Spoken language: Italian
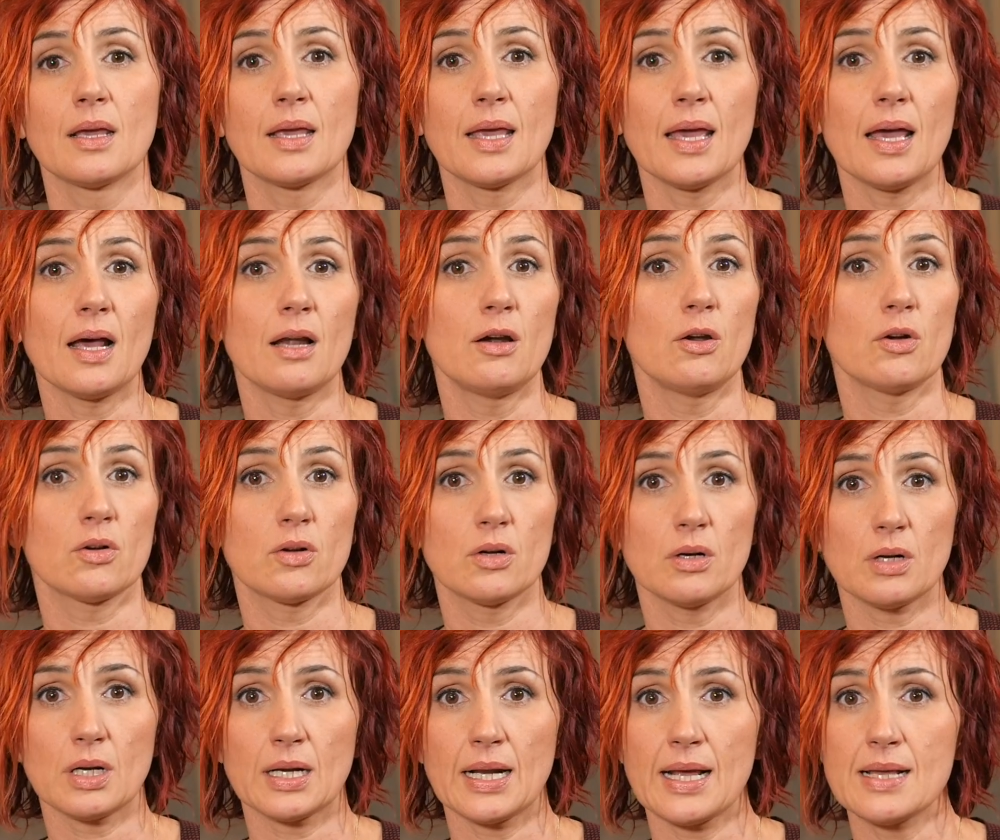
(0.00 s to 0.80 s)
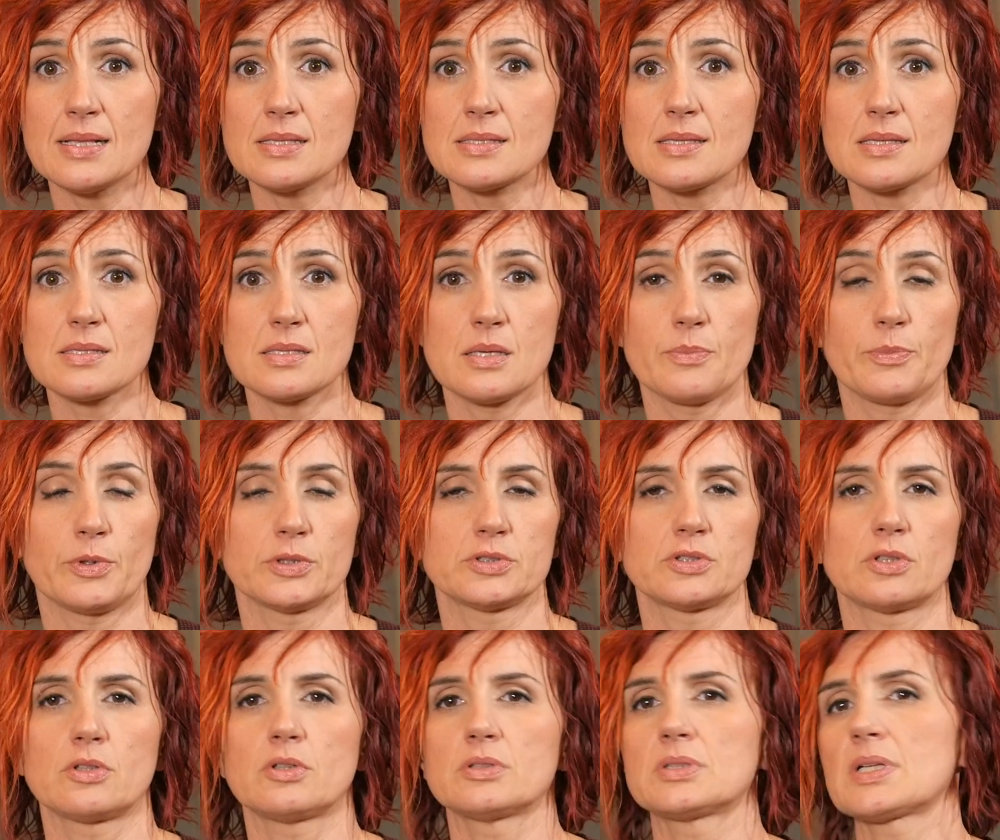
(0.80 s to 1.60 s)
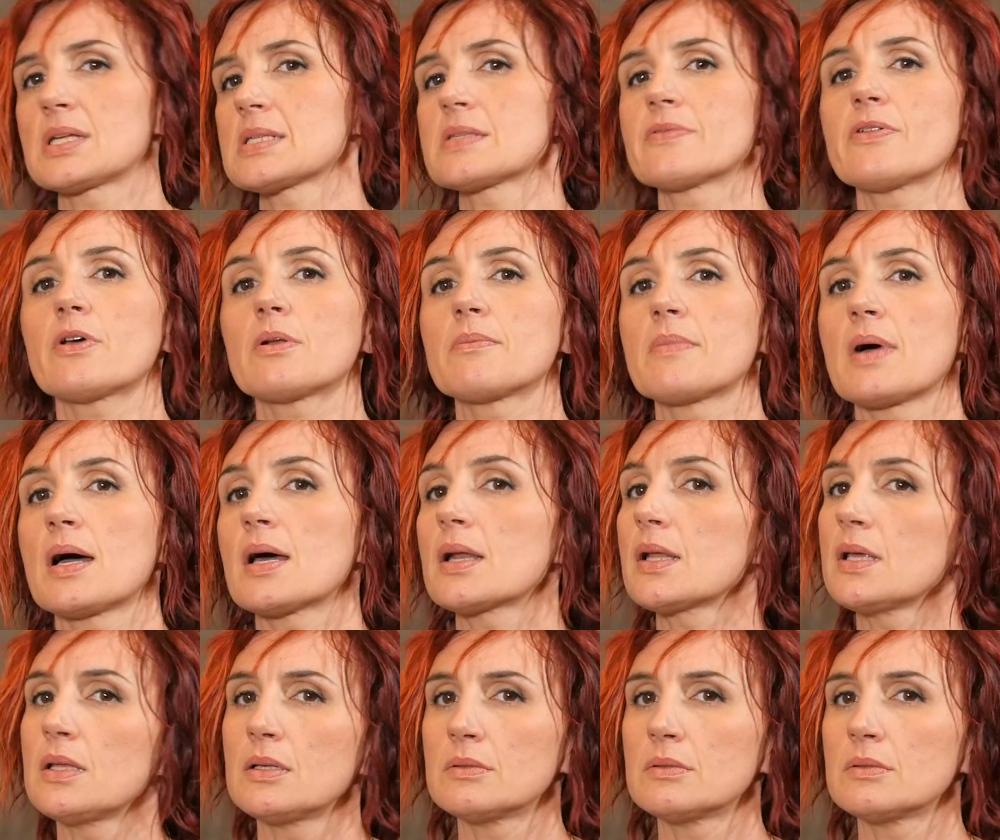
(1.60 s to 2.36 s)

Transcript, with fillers: che all'occorrenza si possono trasformare